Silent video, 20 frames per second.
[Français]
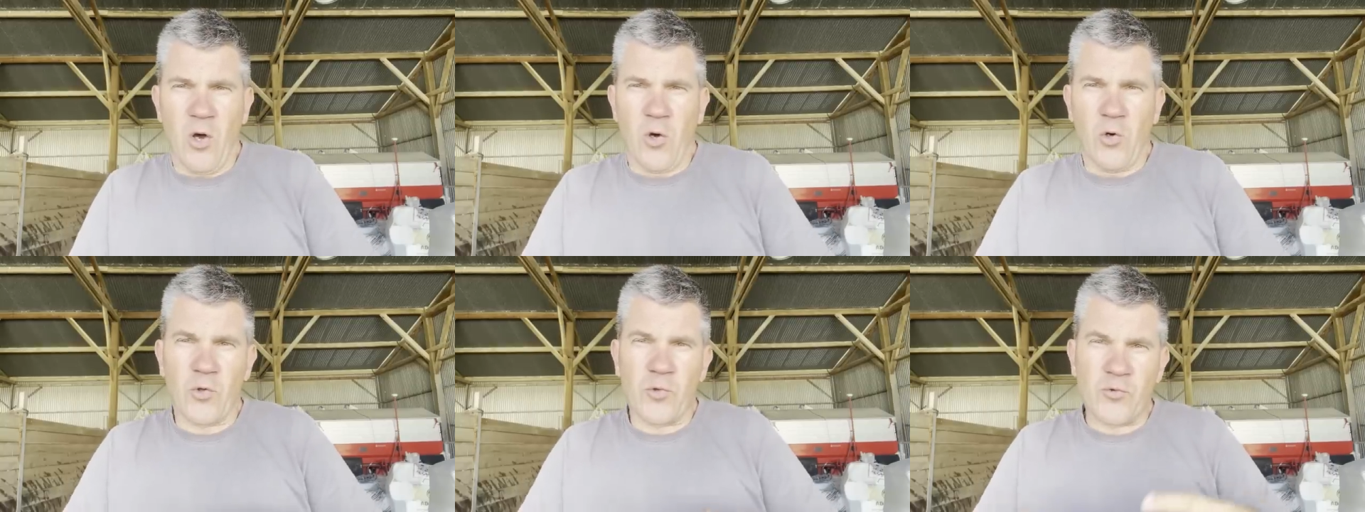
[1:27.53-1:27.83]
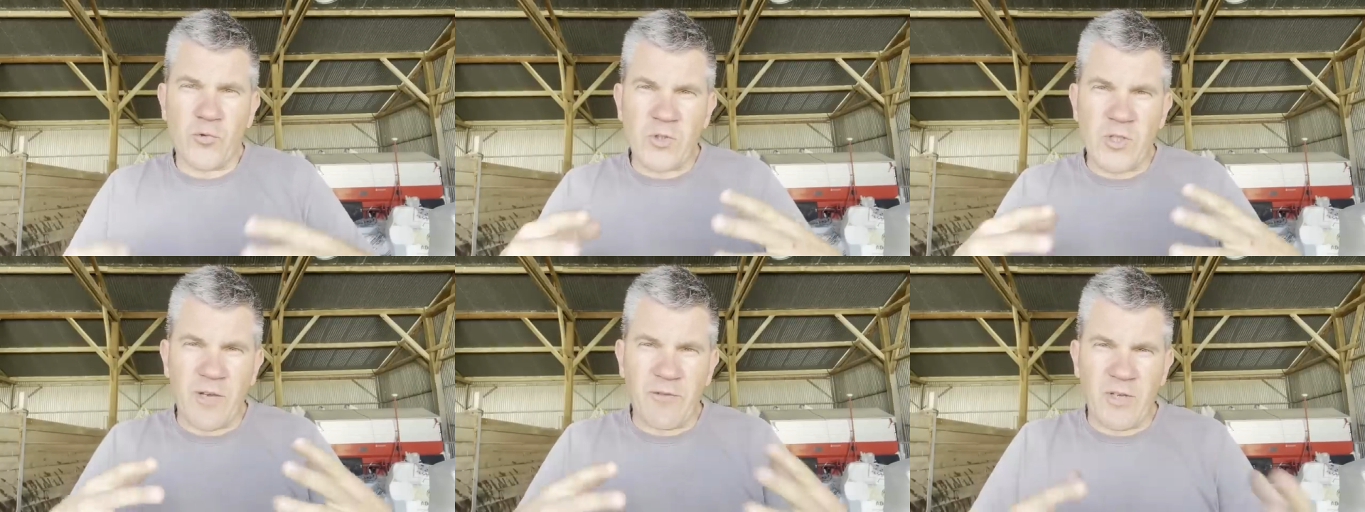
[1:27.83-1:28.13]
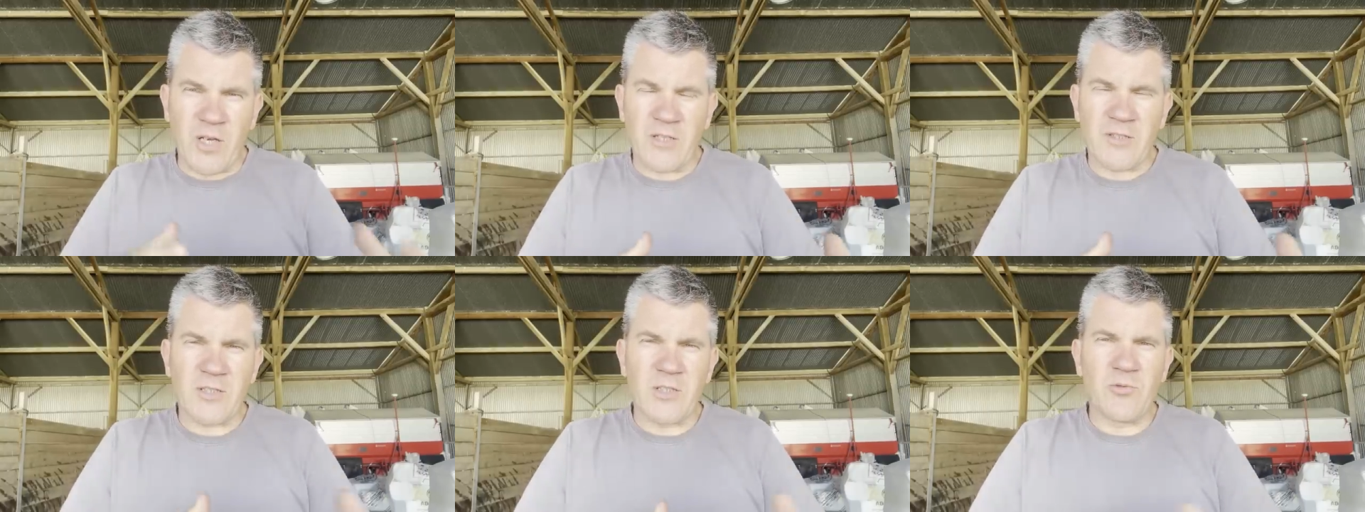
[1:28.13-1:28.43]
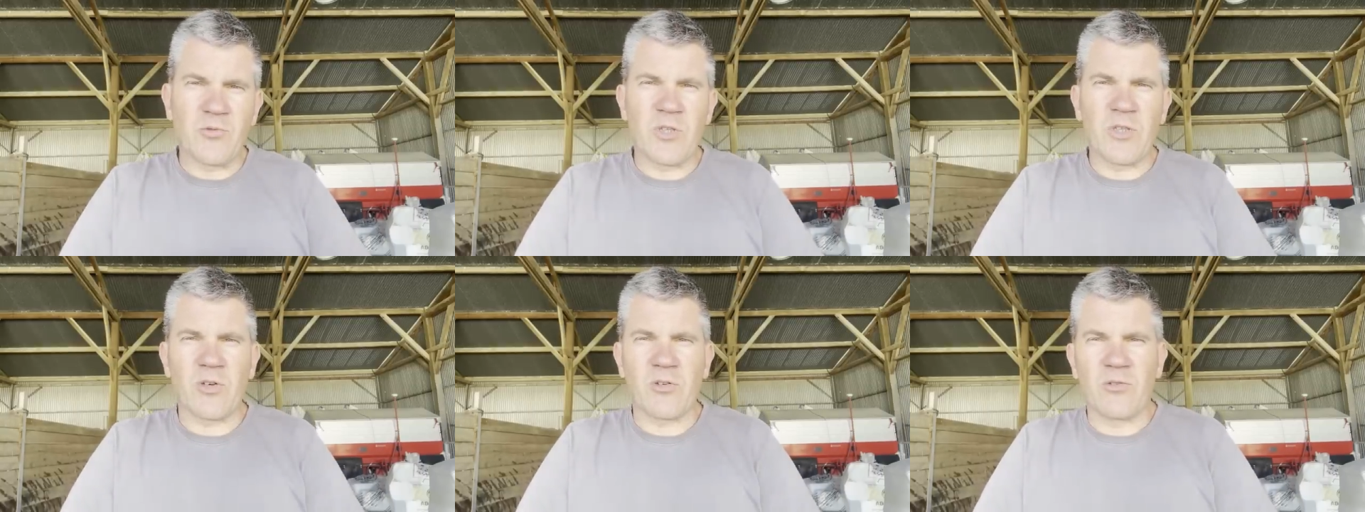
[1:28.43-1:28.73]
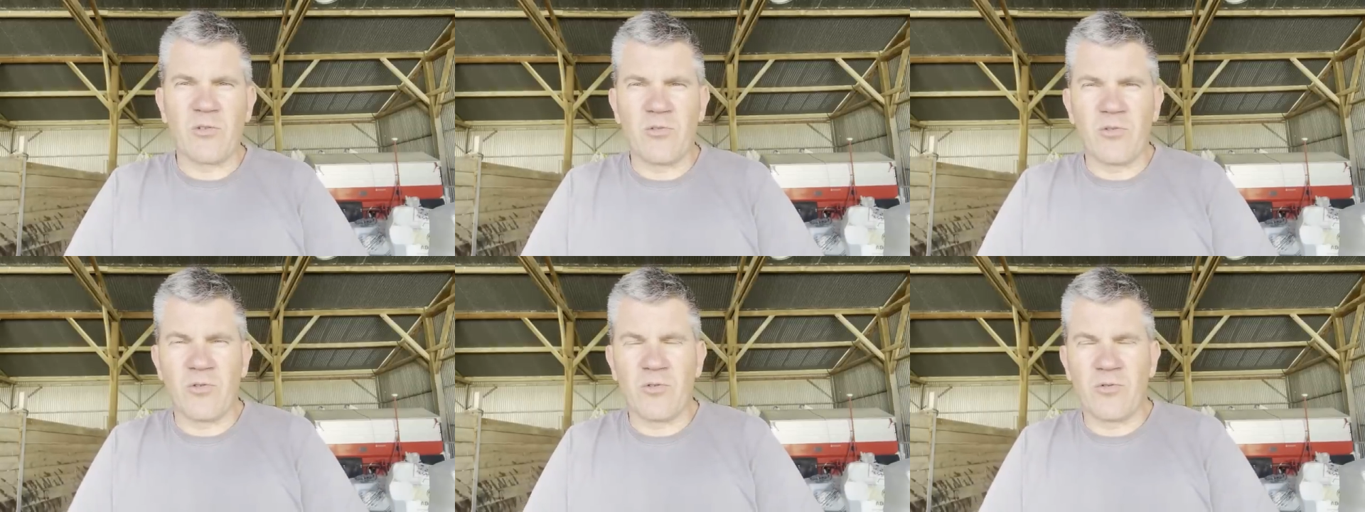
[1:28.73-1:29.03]
où je vous avais insinué dans
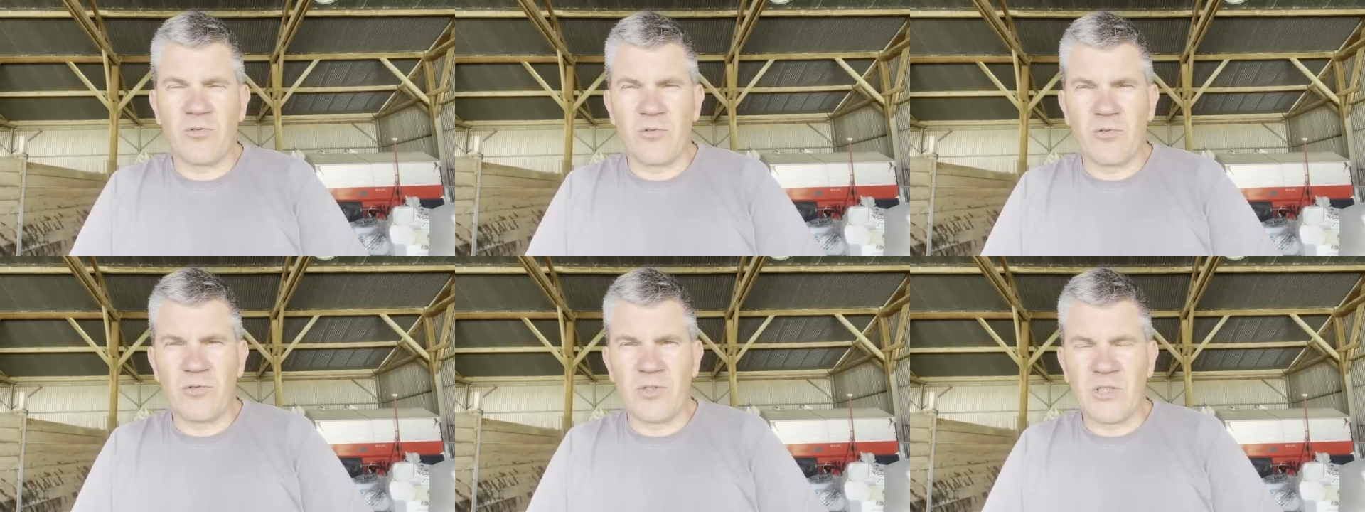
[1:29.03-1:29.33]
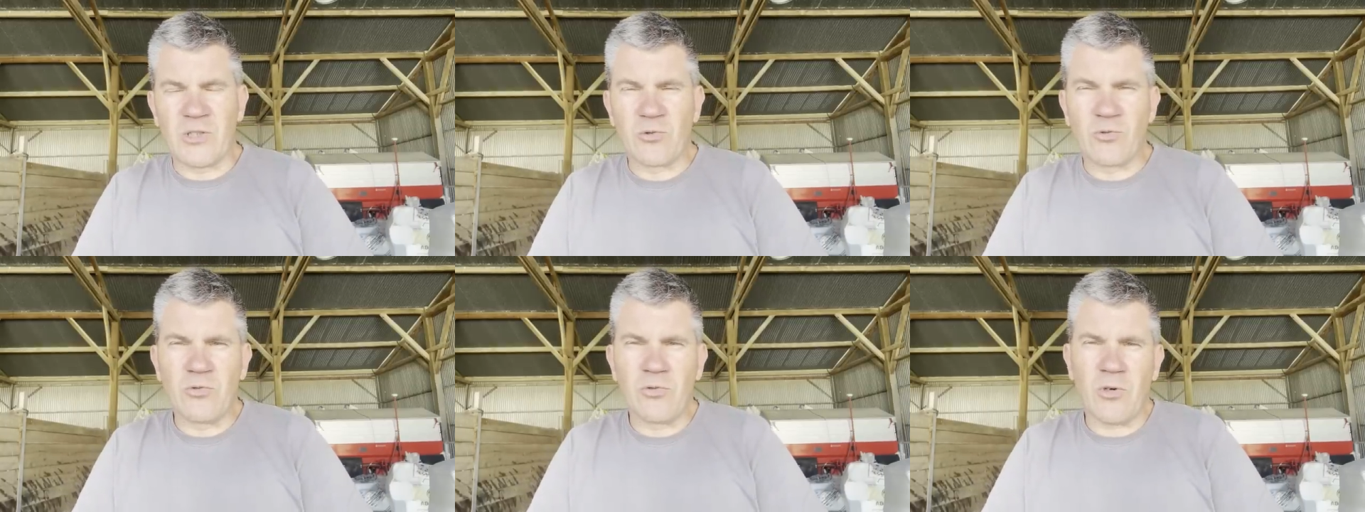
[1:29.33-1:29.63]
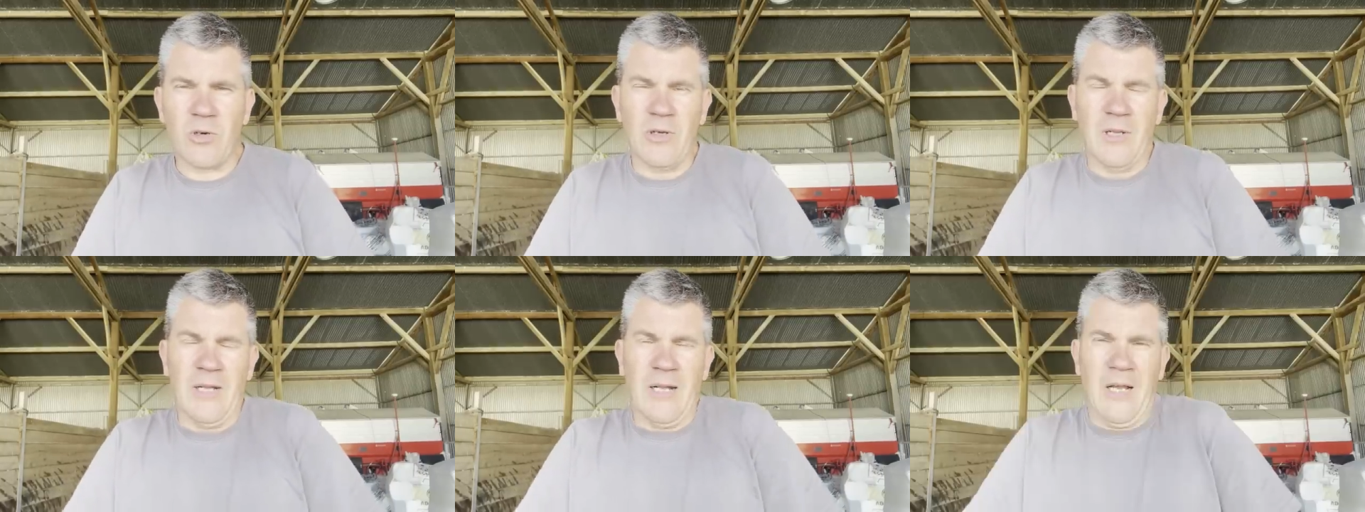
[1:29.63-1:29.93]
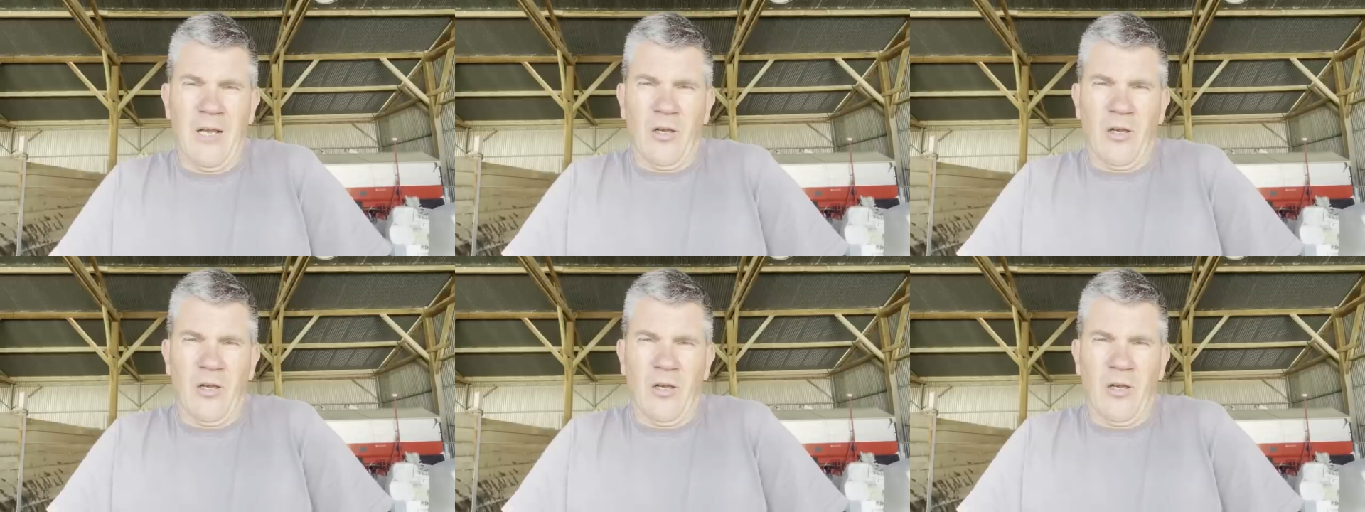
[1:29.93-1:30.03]
le discours